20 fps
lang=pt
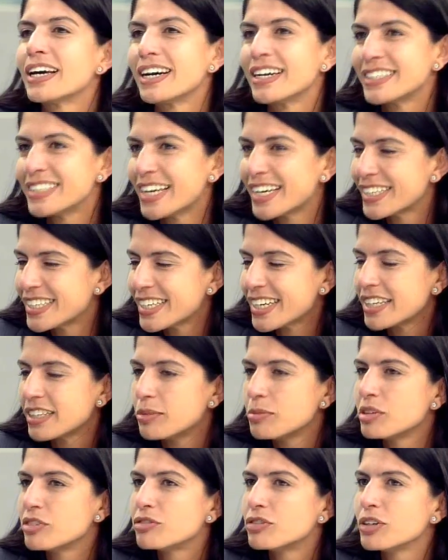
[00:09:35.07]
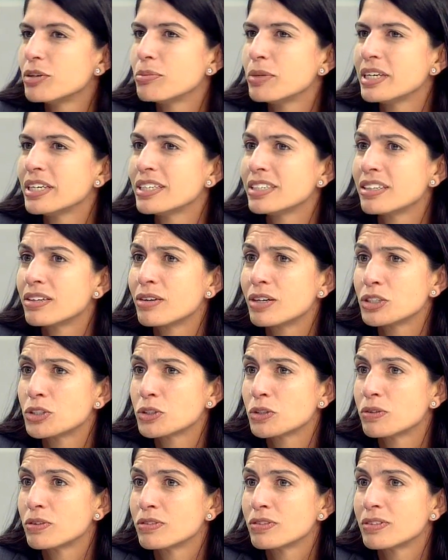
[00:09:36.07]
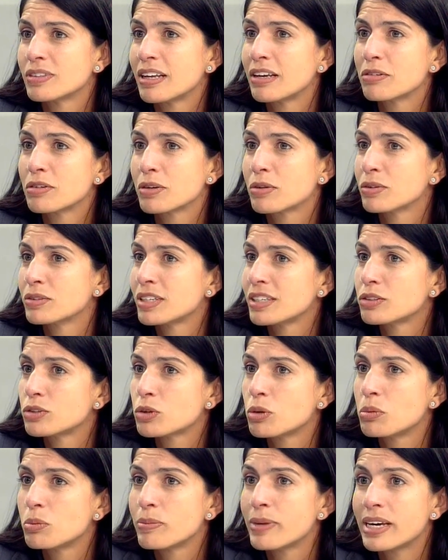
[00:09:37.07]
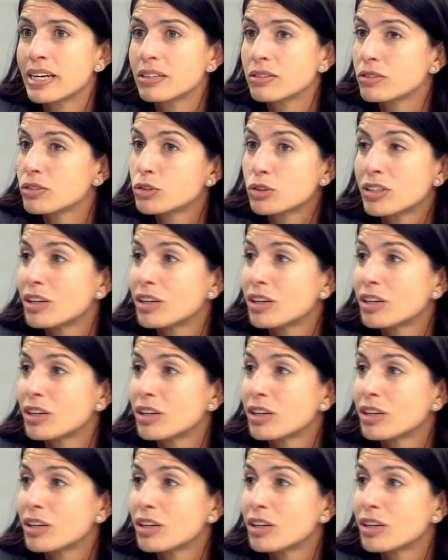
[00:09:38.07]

a ideia da academia foi minha, eu acho que eu não tenho que contar isso como mérito. Ah, mas você